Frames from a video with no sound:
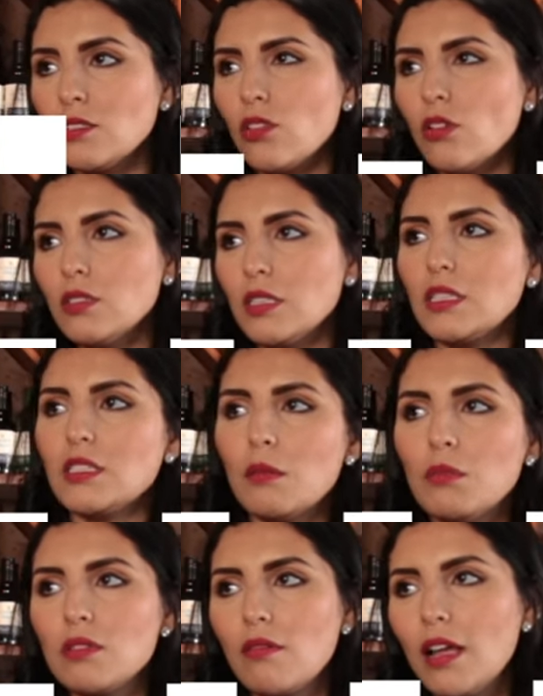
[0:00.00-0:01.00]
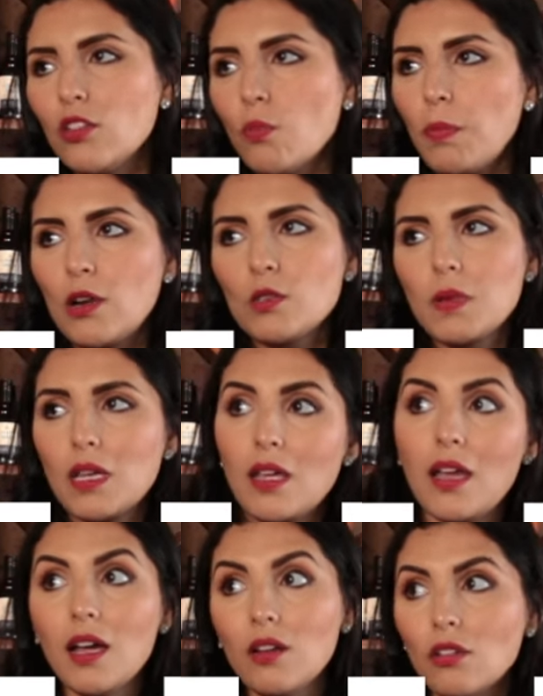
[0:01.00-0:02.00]
Entonces estamos hablando para los
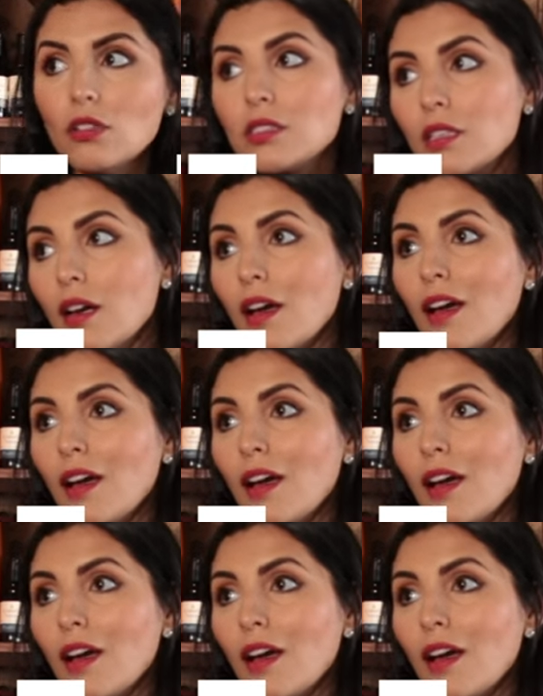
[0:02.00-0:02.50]
mexicanos